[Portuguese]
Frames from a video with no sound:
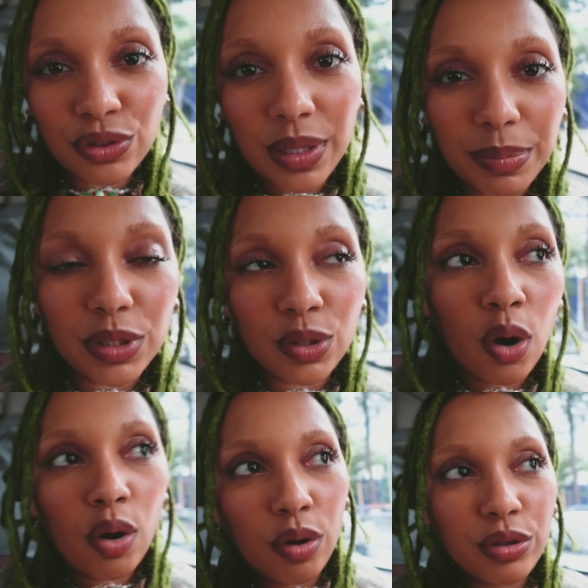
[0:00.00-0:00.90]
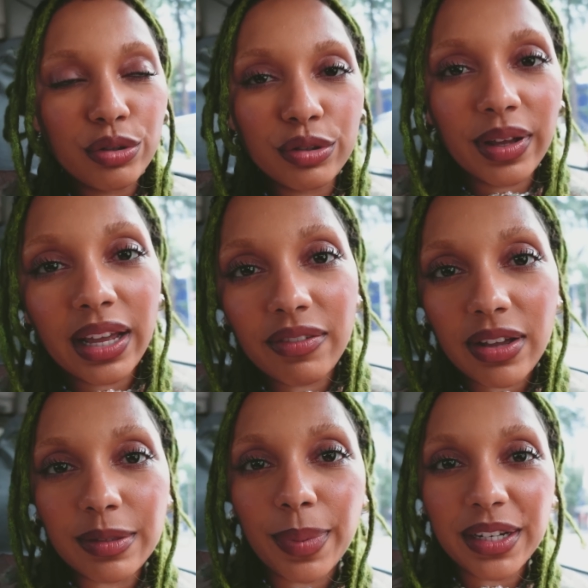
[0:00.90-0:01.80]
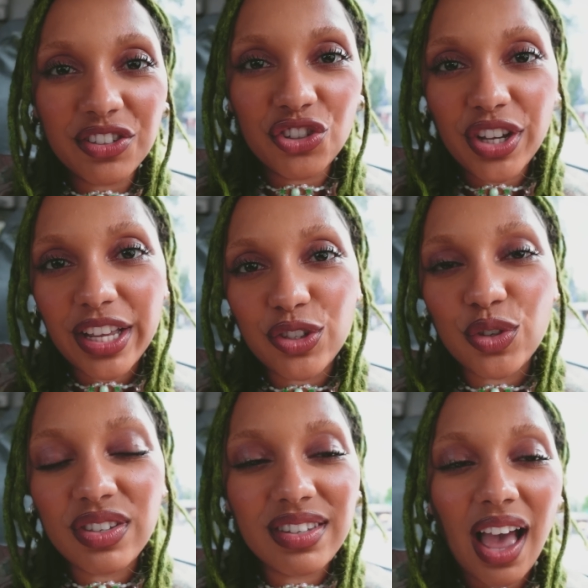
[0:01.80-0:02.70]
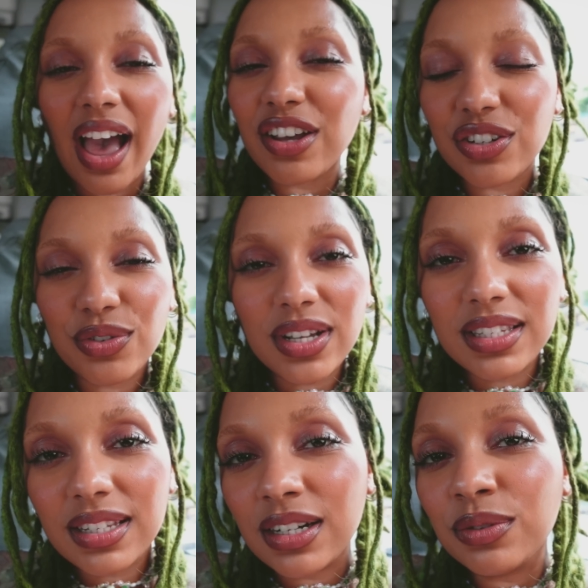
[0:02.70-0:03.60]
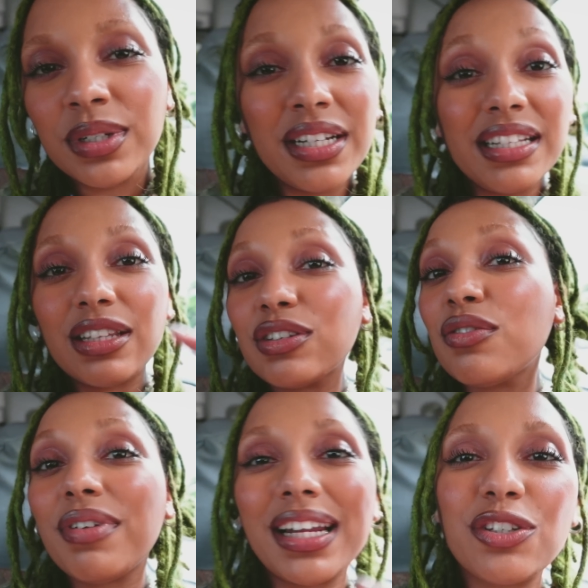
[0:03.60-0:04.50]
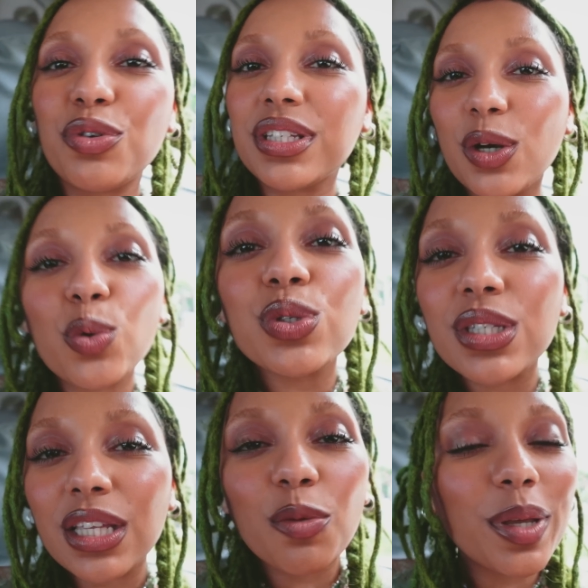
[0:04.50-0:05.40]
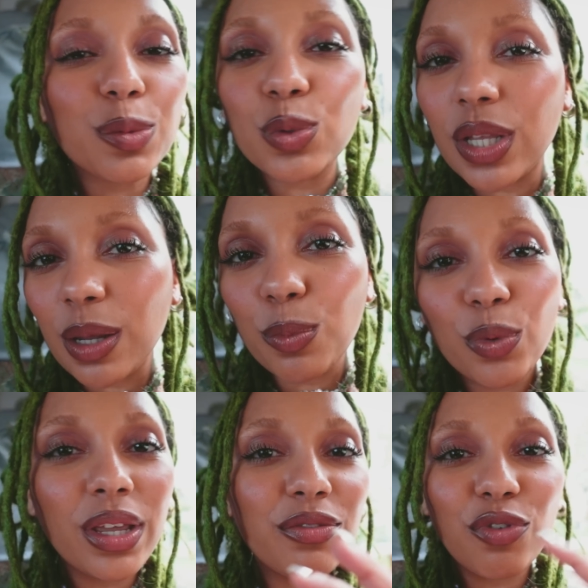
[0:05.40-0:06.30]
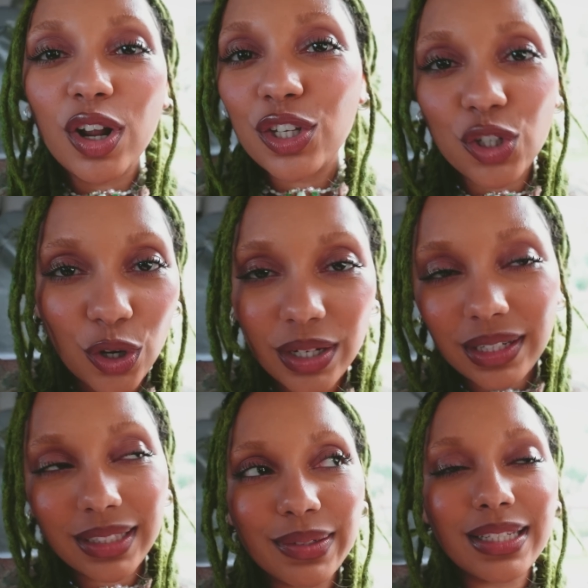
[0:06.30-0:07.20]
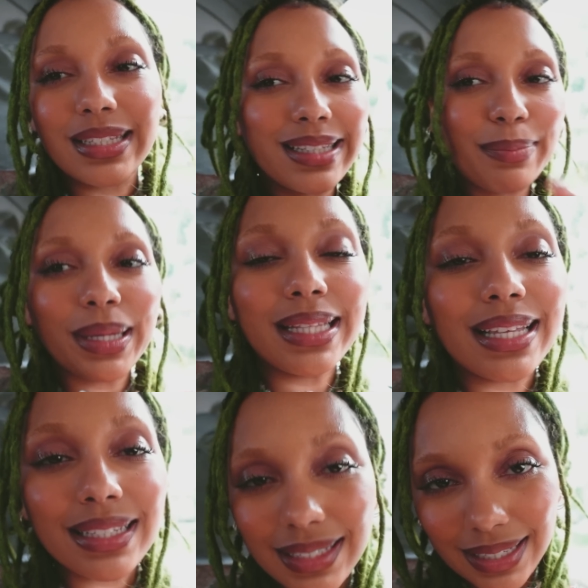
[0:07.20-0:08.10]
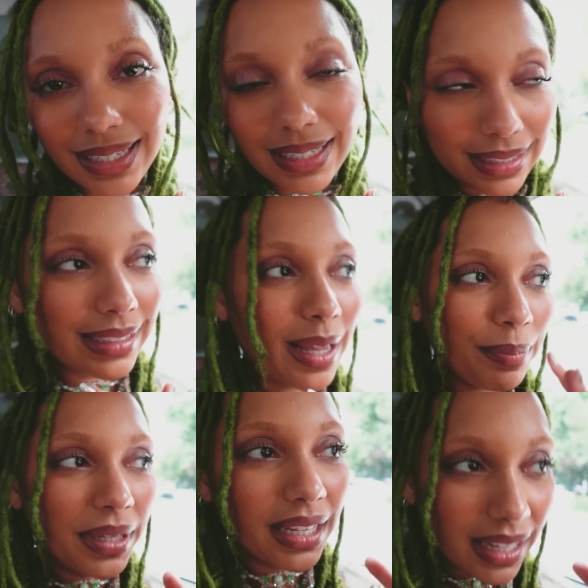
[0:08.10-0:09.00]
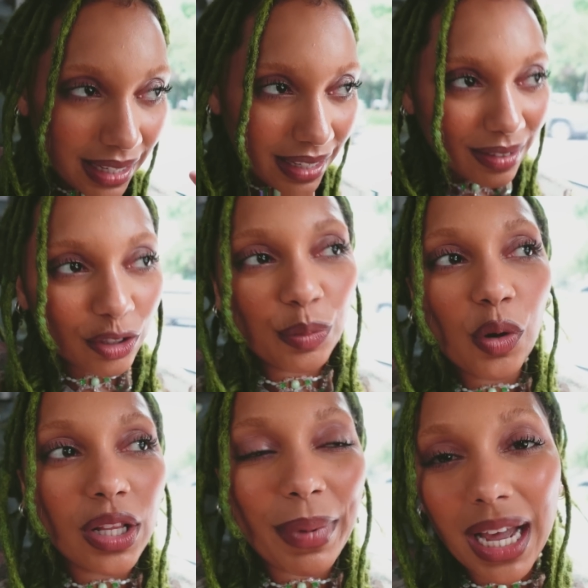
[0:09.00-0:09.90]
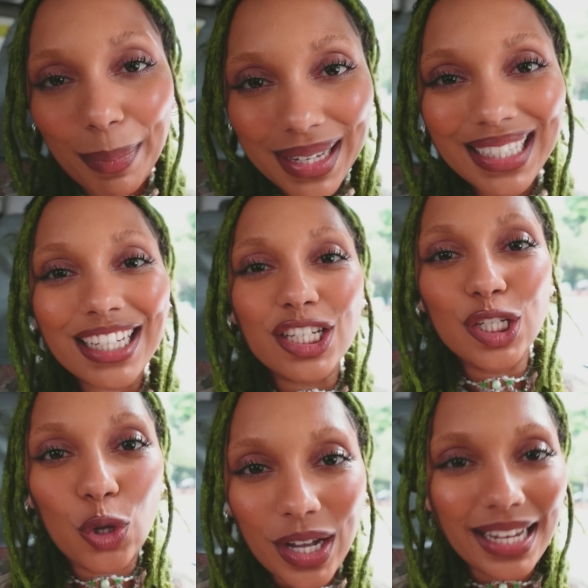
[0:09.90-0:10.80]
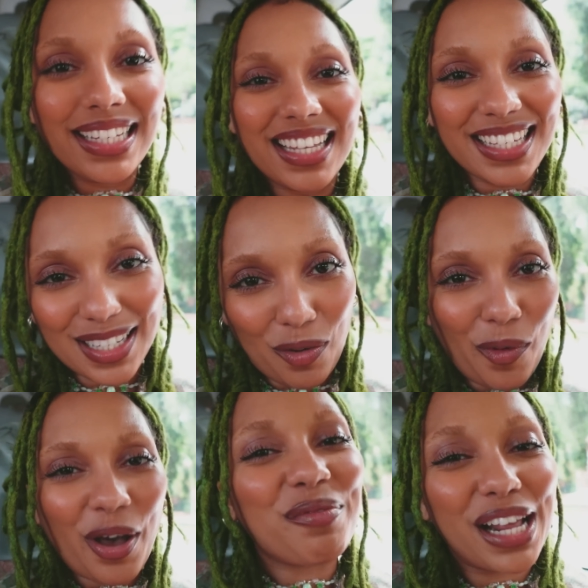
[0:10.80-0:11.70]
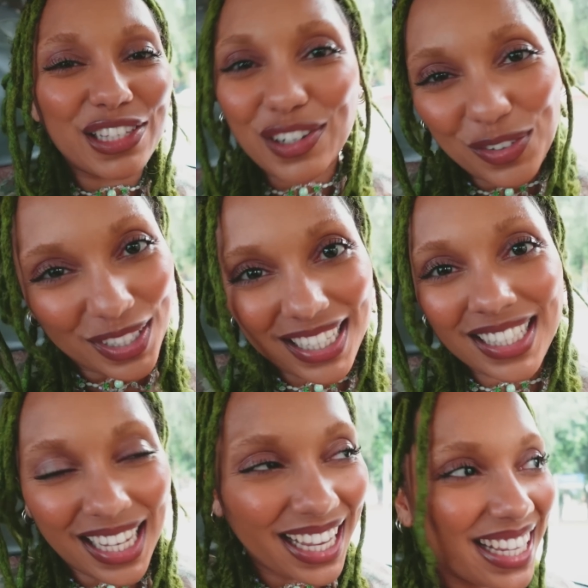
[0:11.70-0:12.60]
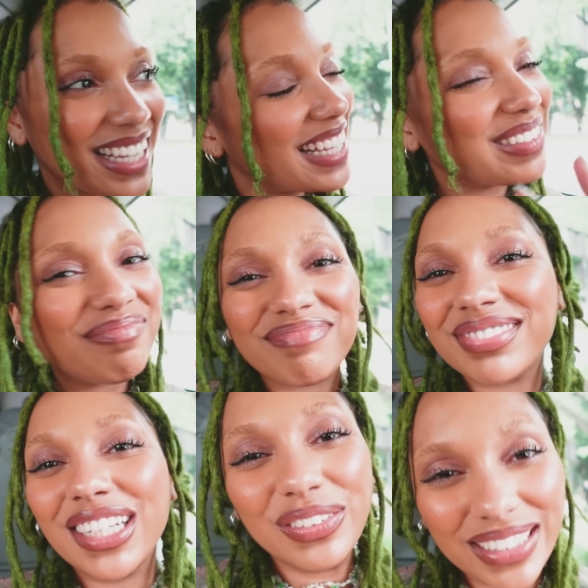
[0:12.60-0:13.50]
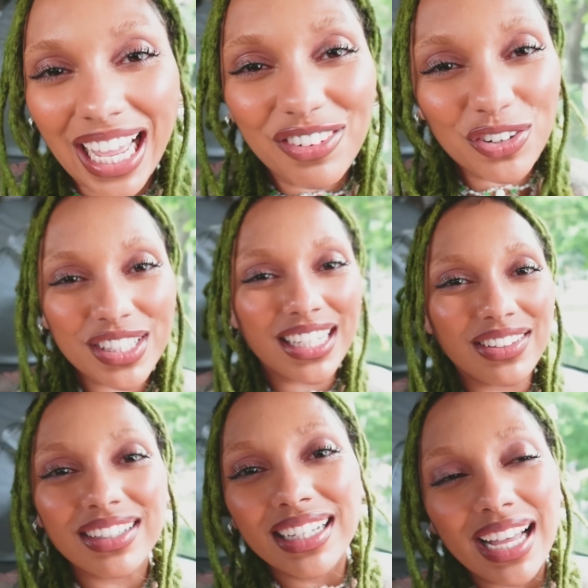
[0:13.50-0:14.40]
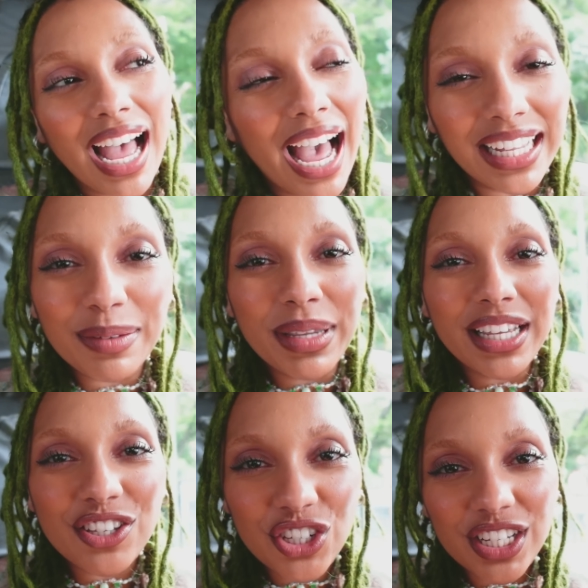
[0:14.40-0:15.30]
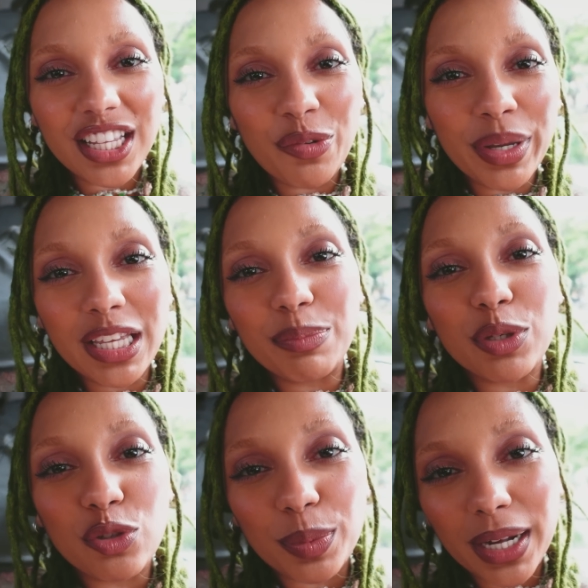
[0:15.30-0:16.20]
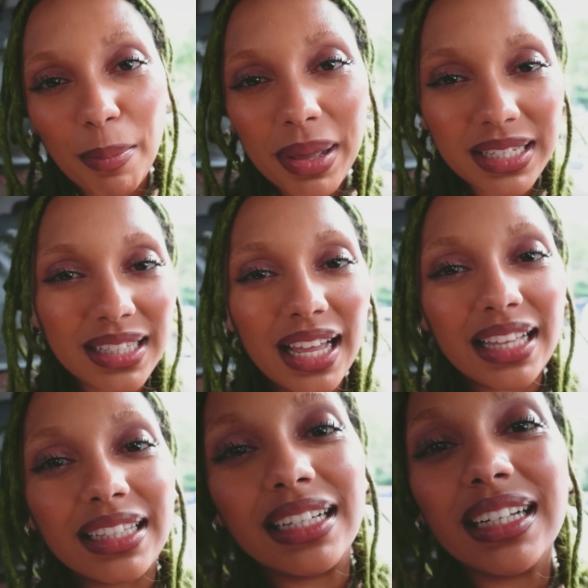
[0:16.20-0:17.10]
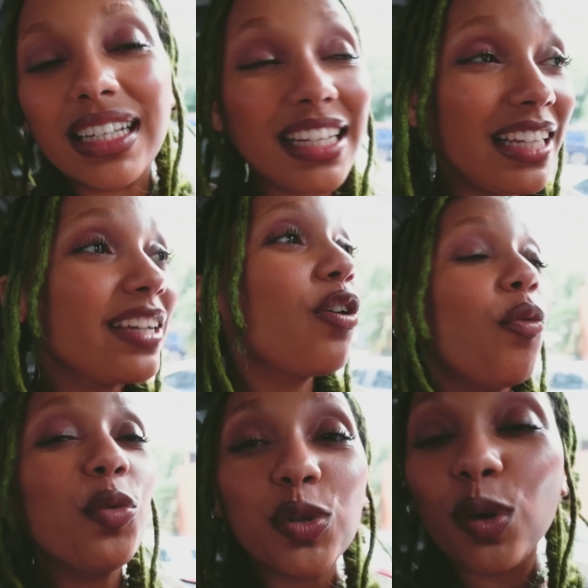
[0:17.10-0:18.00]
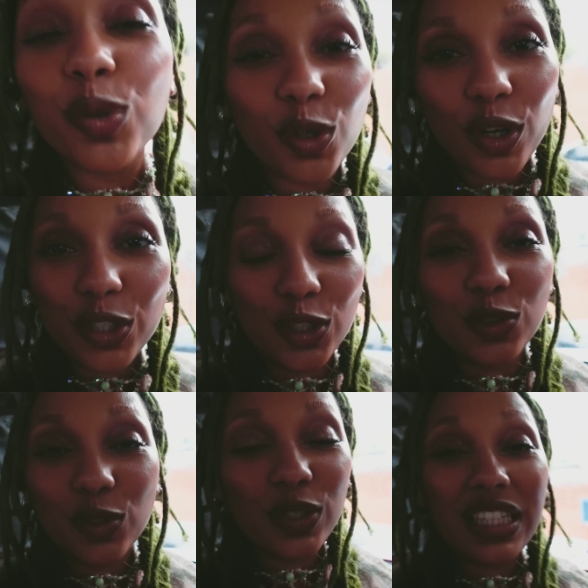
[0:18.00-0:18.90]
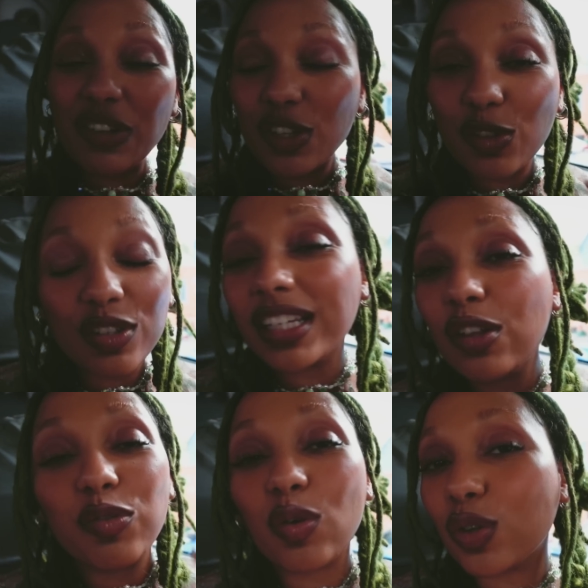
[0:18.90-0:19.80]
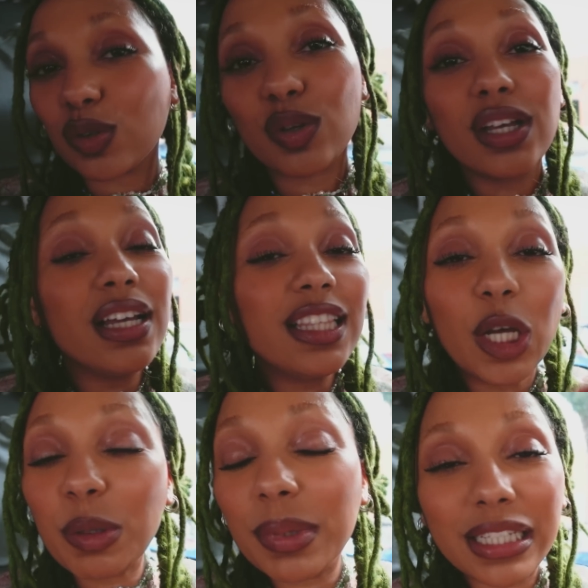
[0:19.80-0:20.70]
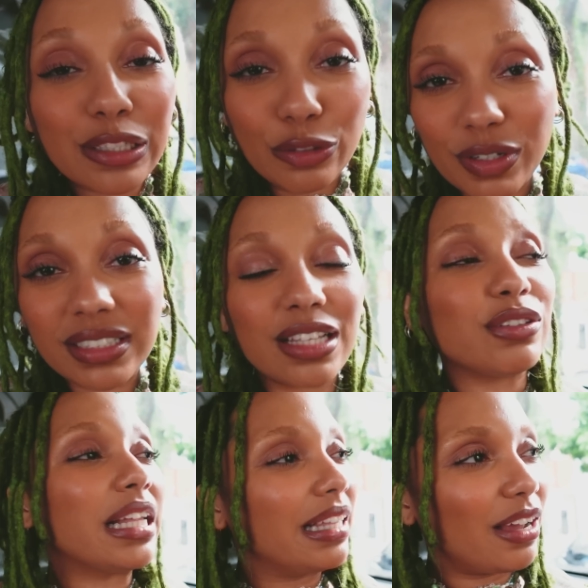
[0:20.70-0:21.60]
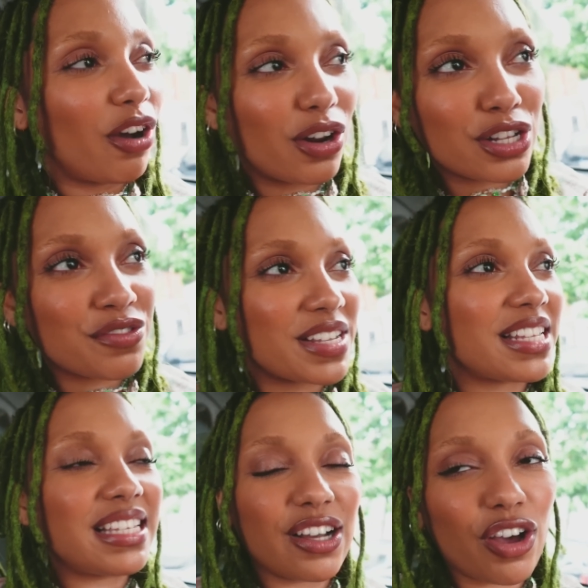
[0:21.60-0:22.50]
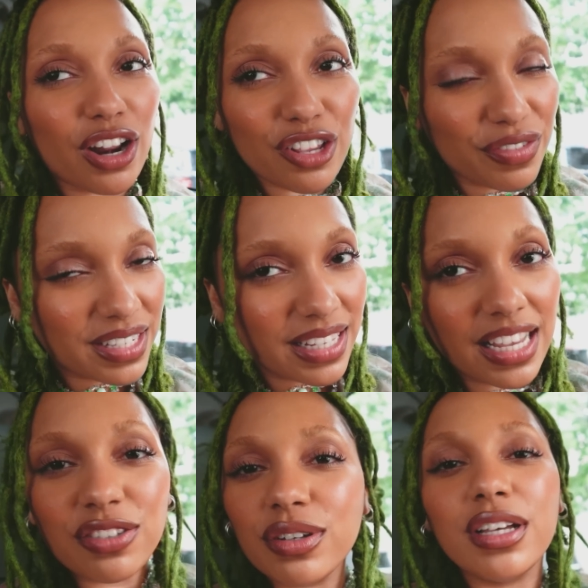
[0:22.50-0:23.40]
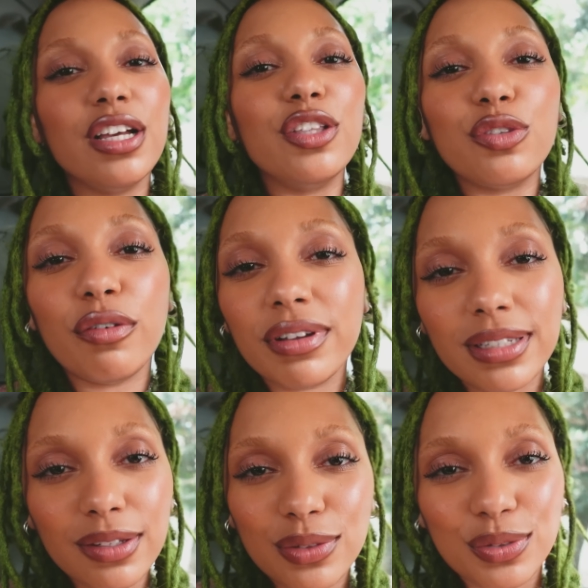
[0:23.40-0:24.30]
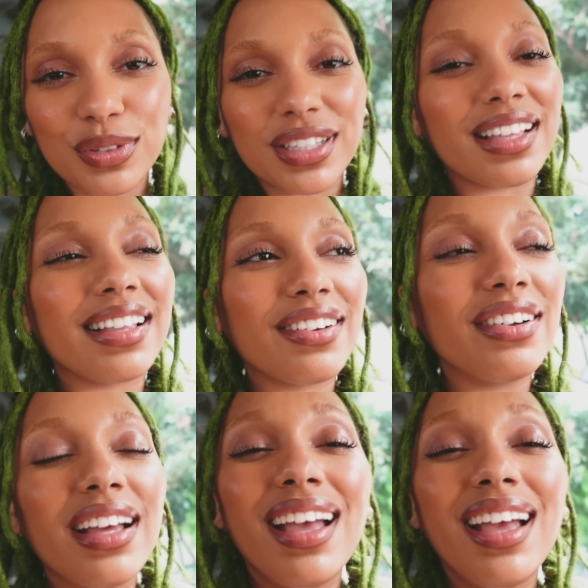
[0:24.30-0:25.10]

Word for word: dos episódios, vai gravar partes de redes sociais, divulgação. Então são várias coisas acontecendo ao mesmo tempo e fora de ordem. Então assim, se dependesse da minha, do meu, da minha capacidade de localização para isso acontecer, não estava acontecendo. Ainda bem que a Dia tem uma equipe super capacitada e com muito controle de tudo, então eu só estou seguindo o fluxo. Estão me mandando, eu tô fazendo. Nathalie, agora ela de fazer isso, agora ela de fazer isso. Estou fazendo tudo, entendeu?